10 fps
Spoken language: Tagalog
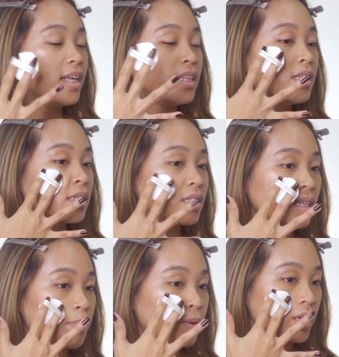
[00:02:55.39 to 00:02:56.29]
Hindi
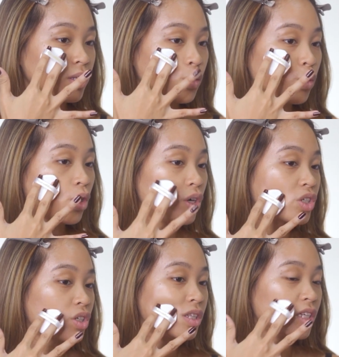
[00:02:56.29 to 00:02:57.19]
nagsaseparate yung
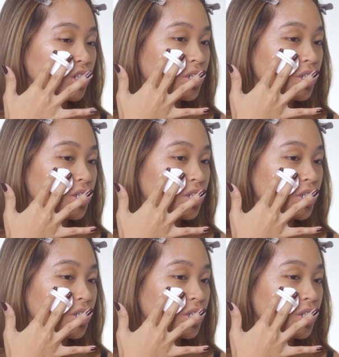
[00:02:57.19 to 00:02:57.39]
cushion na